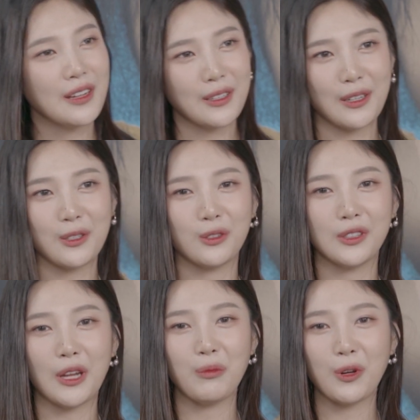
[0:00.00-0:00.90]
그래서
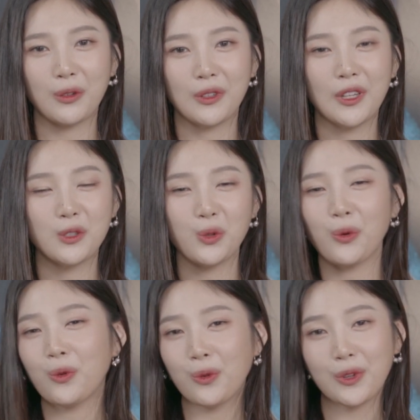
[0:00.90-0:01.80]
그 예명
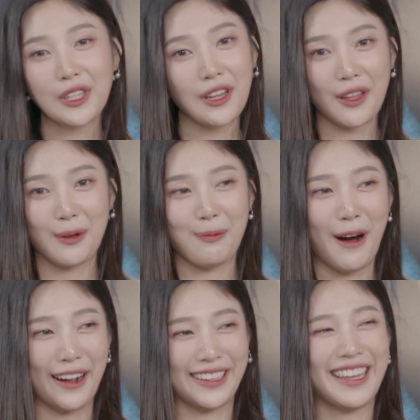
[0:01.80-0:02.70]
조이의
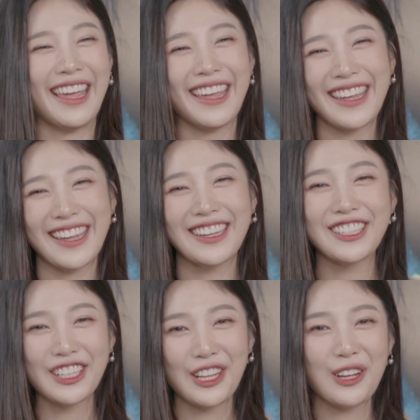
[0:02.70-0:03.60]
밖에
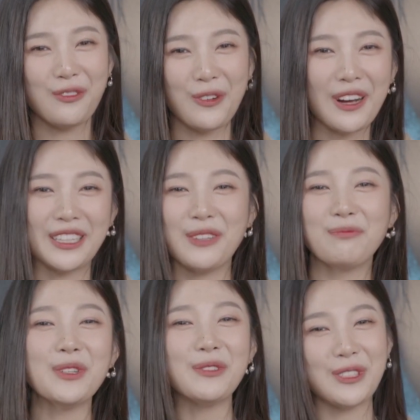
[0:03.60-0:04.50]
뭔가
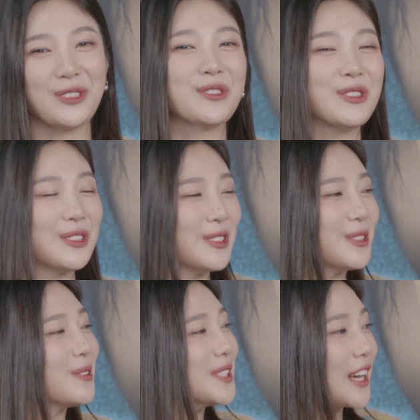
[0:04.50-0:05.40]
기쁨을
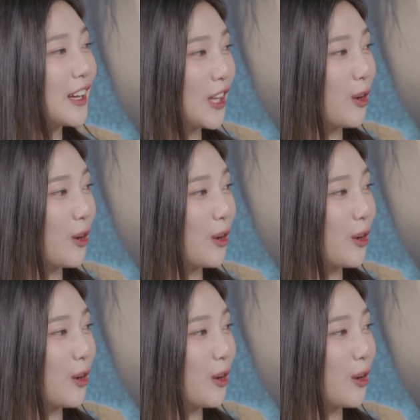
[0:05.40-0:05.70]
주는 존재가 아.